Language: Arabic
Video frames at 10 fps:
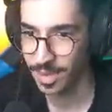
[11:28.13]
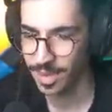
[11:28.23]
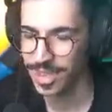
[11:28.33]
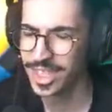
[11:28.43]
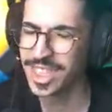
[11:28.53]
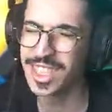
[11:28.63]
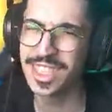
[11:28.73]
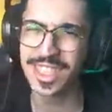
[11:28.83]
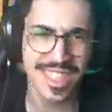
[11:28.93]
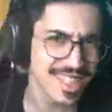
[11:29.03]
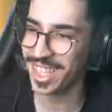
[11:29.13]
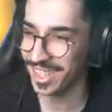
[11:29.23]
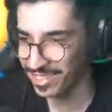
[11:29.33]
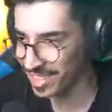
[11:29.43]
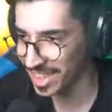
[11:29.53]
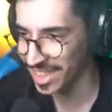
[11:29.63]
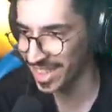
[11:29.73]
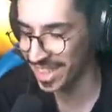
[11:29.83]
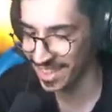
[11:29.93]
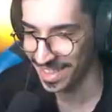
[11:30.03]
يوس الحمد
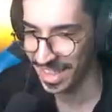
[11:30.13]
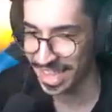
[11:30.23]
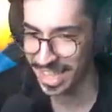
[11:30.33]
لله ثاني